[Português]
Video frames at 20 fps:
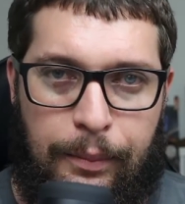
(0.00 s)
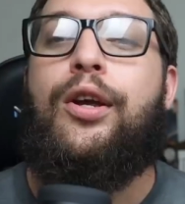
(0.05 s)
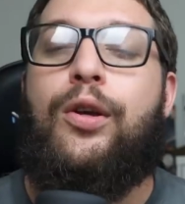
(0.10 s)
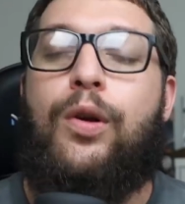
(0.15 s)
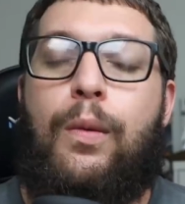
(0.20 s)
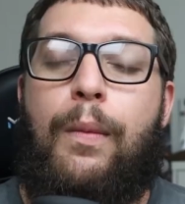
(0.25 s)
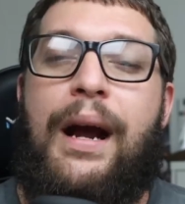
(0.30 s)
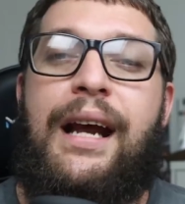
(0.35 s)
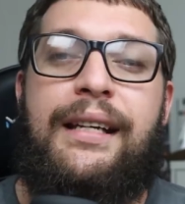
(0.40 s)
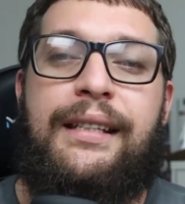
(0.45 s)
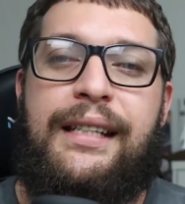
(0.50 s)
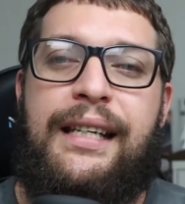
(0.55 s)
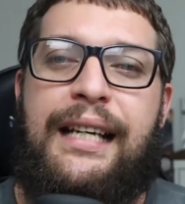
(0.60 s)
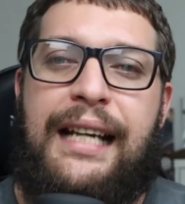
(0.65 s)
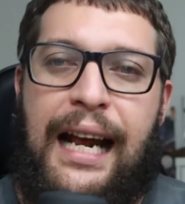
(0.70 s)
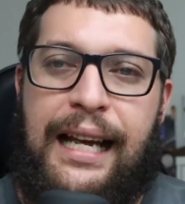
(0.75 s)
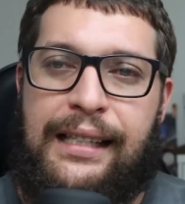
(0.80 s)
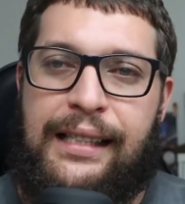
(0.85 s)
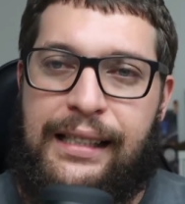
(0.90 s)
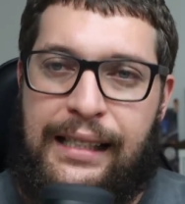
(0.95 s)
E o mais
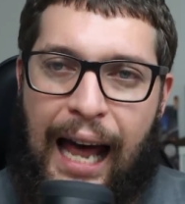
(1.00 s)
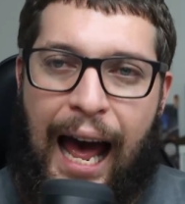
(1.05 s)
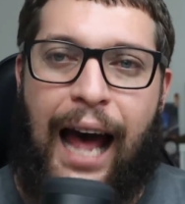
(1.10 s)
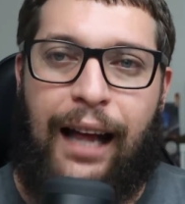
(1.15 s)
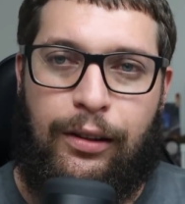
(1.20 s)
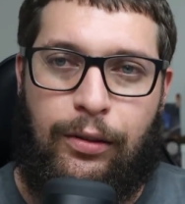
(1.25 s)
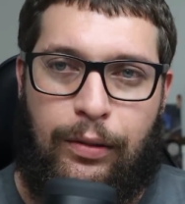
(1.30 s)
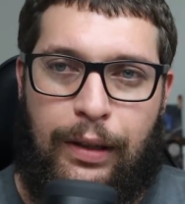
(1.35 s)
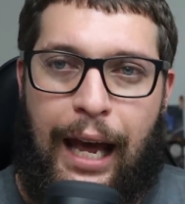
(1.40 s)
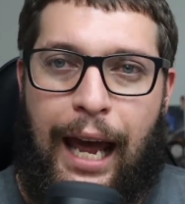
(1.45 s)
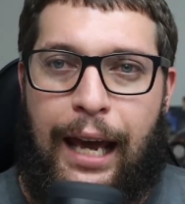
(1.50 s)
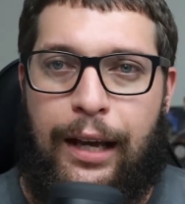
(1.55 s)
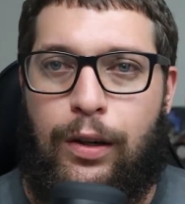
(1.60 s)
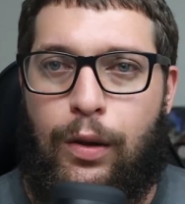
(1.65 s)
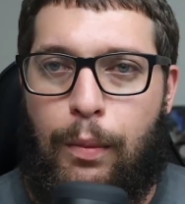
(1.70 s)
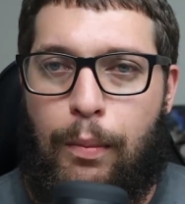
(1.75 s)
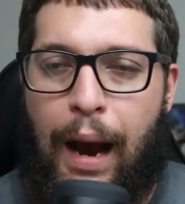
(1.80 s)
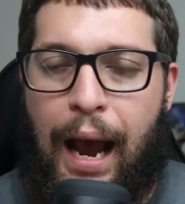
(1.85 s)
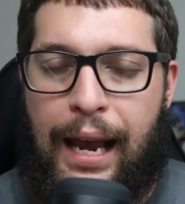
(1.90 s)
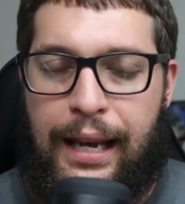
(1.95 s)
engraçado, né, e
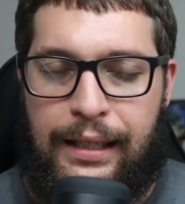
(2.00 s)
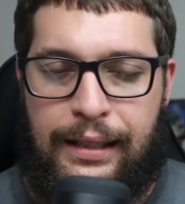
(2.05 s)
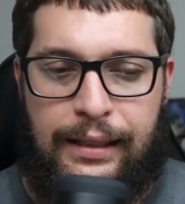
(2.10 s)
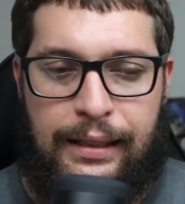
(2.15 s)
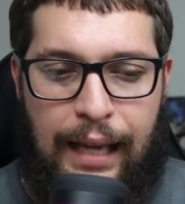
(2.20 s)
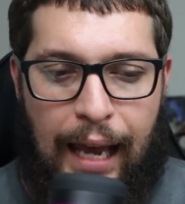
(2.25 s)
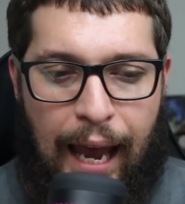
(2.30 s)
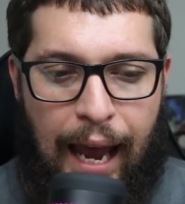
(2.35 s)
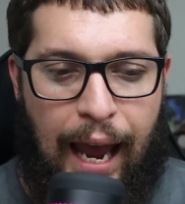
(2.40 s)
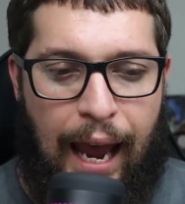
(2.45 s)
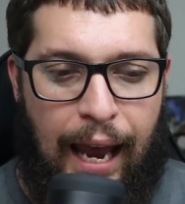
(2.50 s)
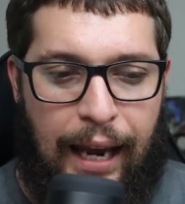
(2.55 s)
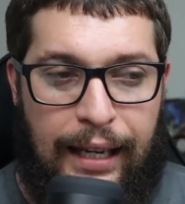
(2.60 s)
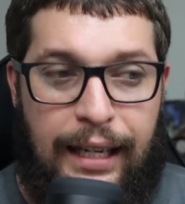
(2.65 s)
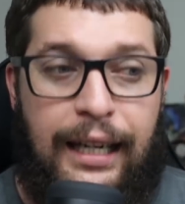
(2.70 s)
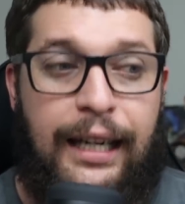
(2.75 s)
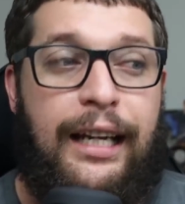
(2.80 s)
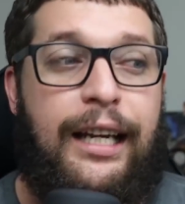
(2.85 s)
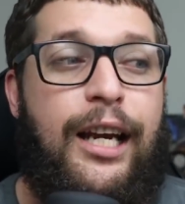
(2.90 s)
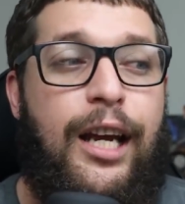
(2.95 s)
o mais é,
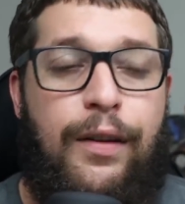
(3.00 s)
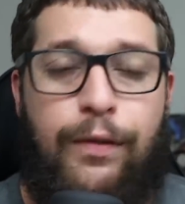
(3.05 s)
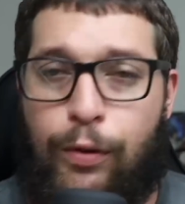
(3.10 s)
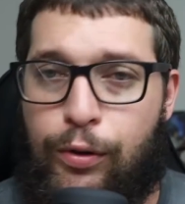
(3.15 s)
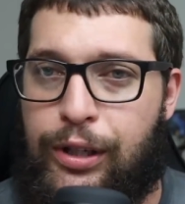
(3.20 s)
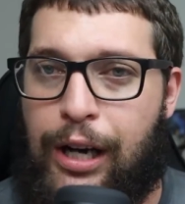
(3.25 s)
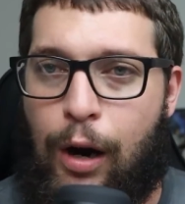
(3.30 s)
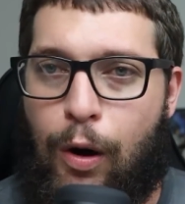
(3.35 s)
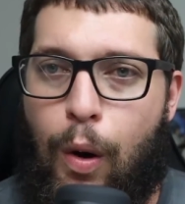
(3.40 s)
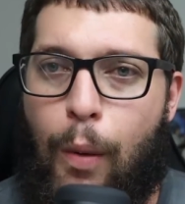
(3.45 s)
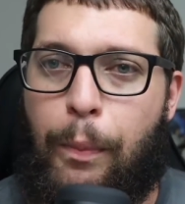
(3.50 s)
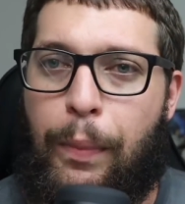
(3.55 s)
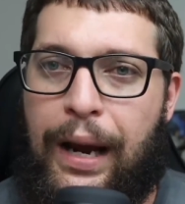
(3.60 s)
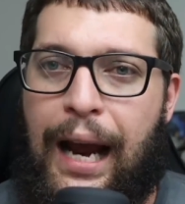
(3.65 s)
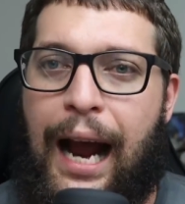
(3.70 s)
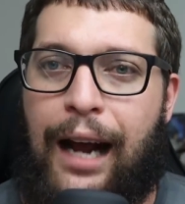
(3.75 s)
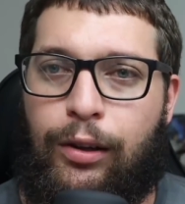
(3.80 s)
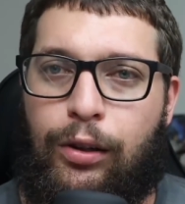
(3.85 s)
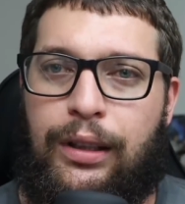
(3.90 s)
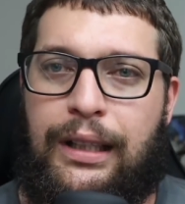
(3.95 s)
incrível de
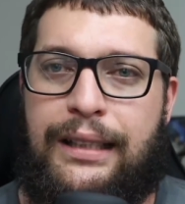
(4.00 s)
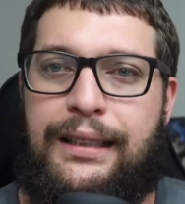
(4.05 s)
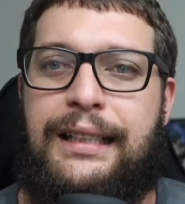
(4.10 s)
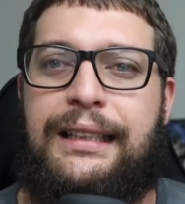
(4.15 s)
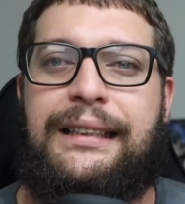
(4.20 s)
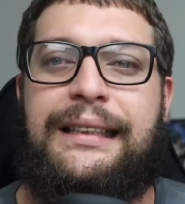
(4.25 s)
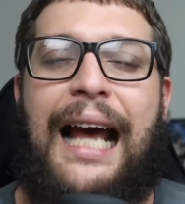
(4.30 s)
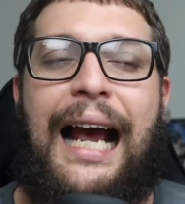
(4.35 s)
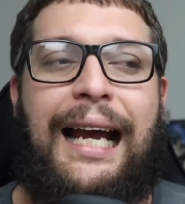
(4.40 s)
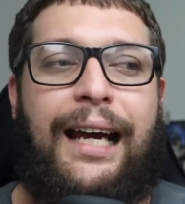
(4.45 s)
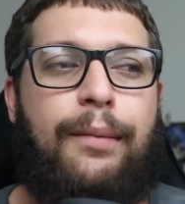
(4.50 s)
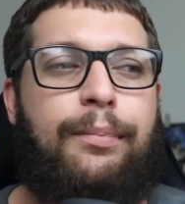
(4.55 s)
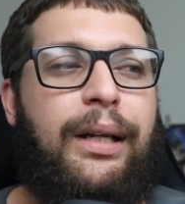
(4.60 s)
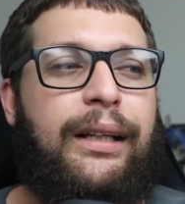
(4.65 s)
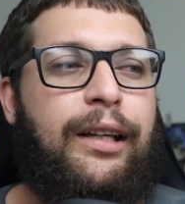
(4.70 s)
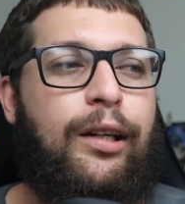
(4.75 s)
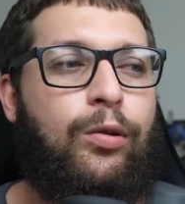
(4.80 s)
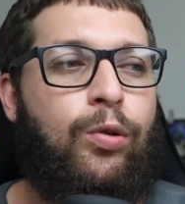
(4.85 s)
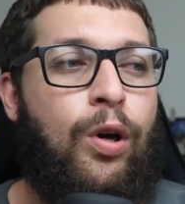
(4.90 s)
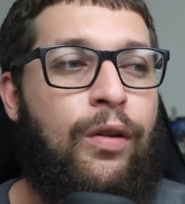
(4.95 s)
acompanhar toda essa saga em
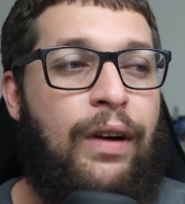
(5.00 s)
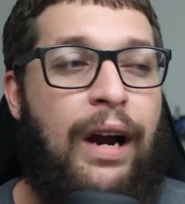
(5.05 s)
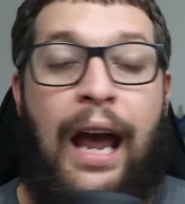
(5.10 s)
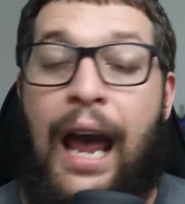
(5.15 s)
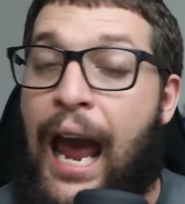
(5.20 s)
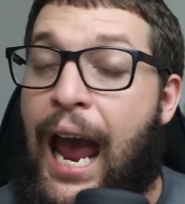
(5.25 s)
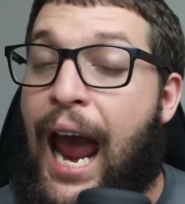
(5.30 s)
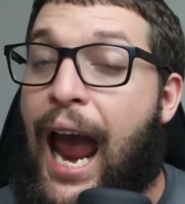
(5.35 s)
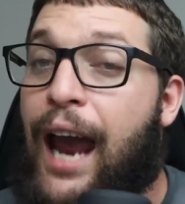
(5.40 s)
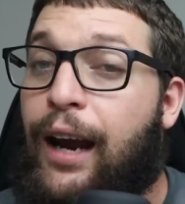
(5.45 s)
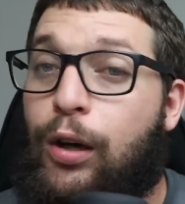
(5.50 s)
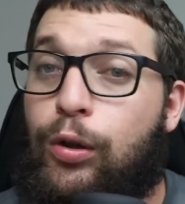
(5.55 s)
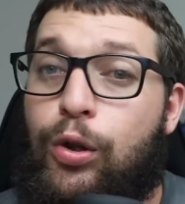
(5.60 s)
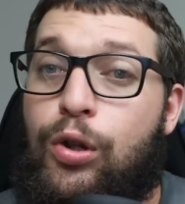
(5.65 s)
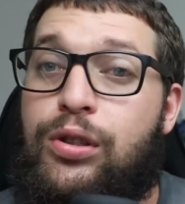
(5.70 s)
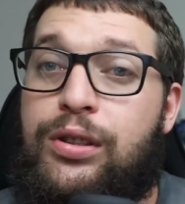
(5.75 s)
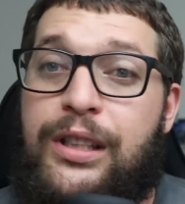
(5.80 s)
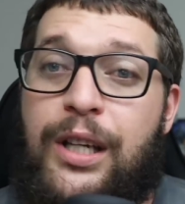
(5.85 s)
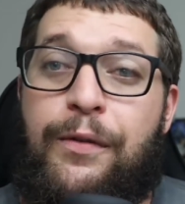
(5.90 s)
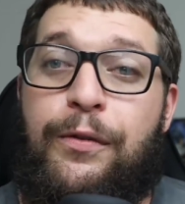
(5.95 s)
Black Clover é que o
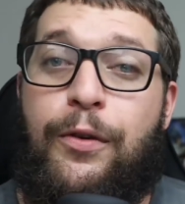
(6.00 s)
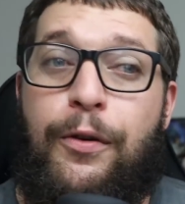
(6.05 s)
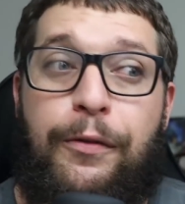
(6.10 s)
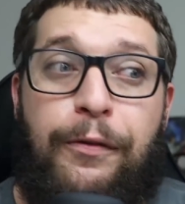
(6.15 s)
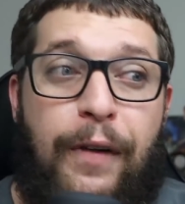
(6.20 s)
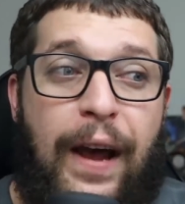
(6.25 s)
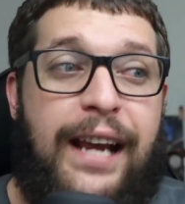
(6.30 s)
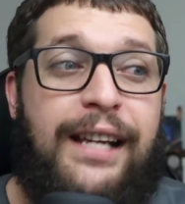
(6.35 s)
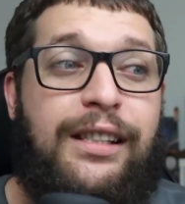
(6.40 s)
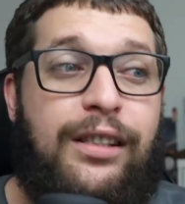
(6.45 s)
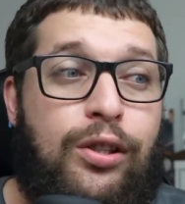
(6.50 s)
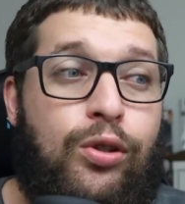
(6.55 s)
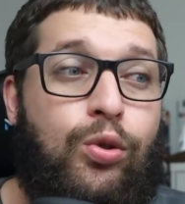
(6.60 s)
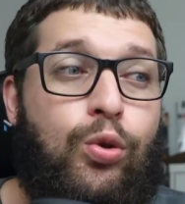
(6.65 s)
Lucifero fez